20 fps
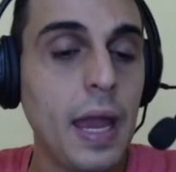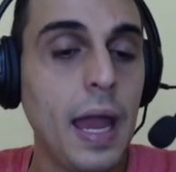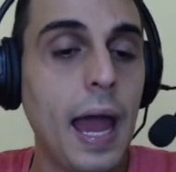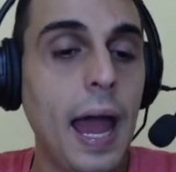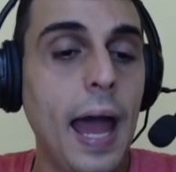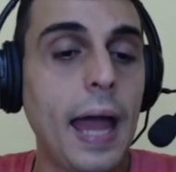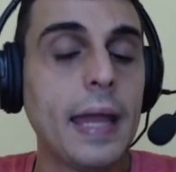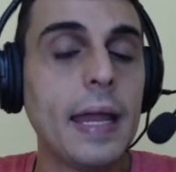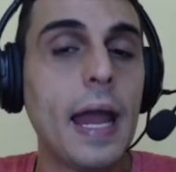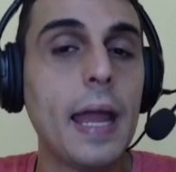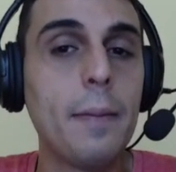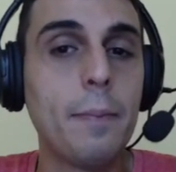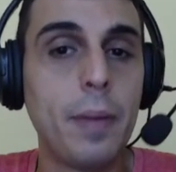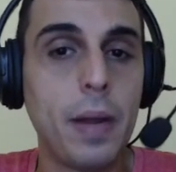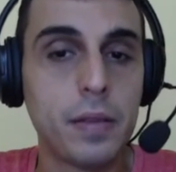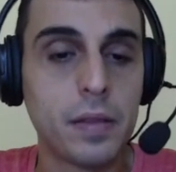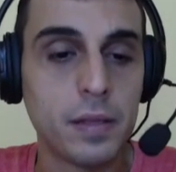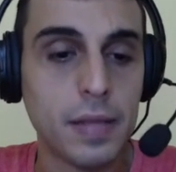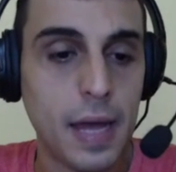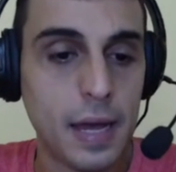aí a
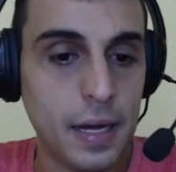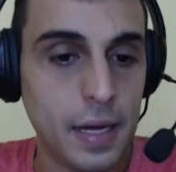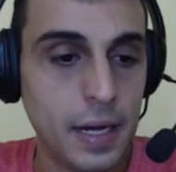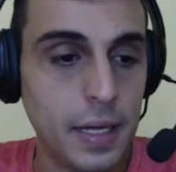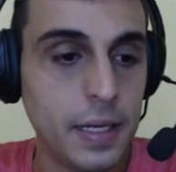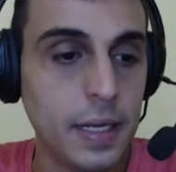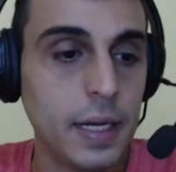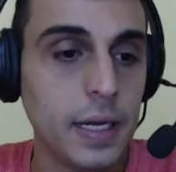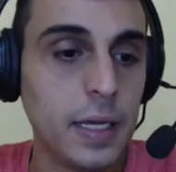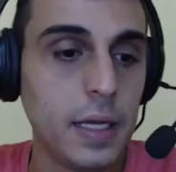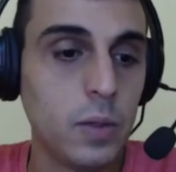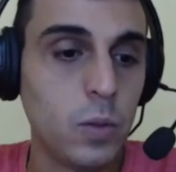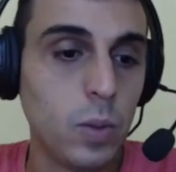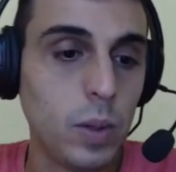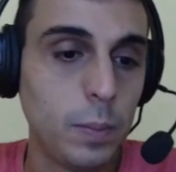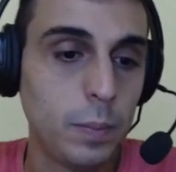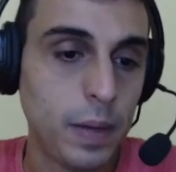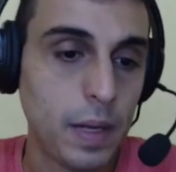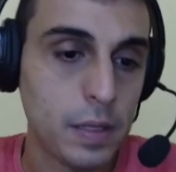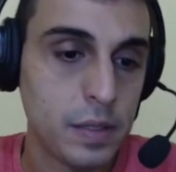empresa da Ana e do
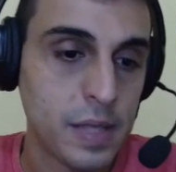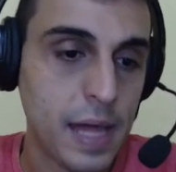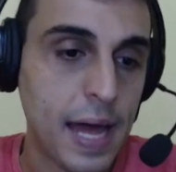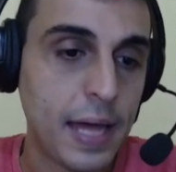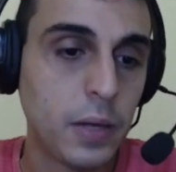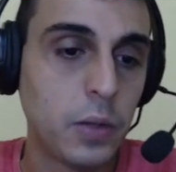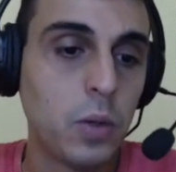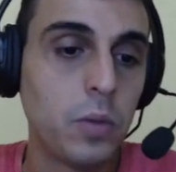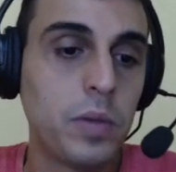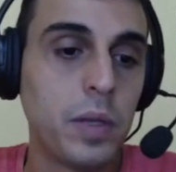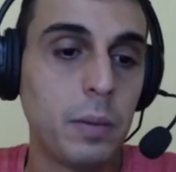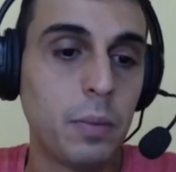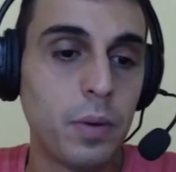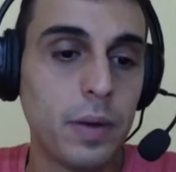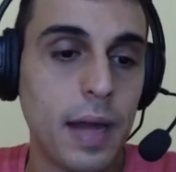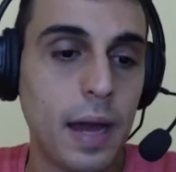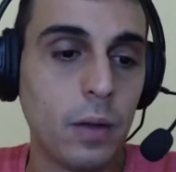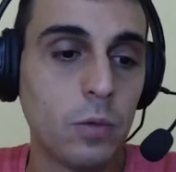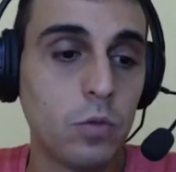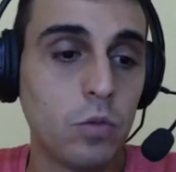empresário no
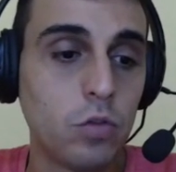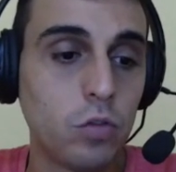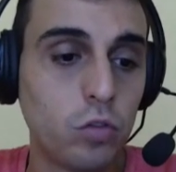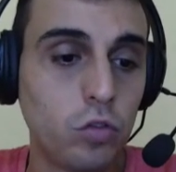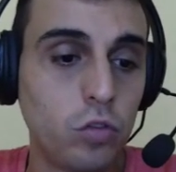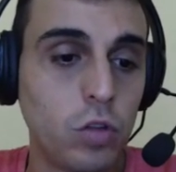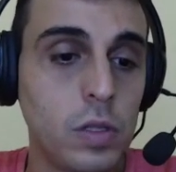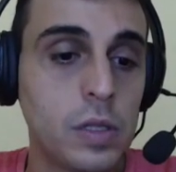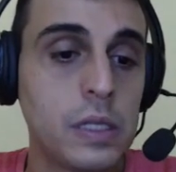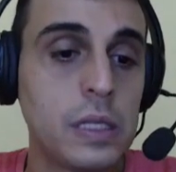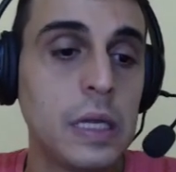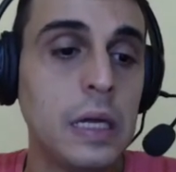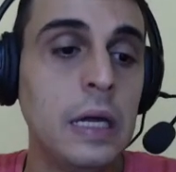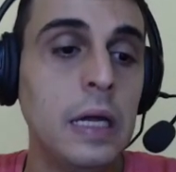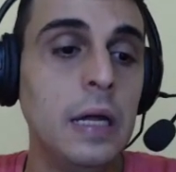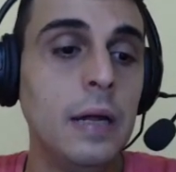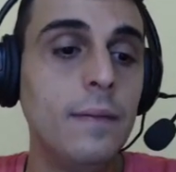Tribunal de Justiça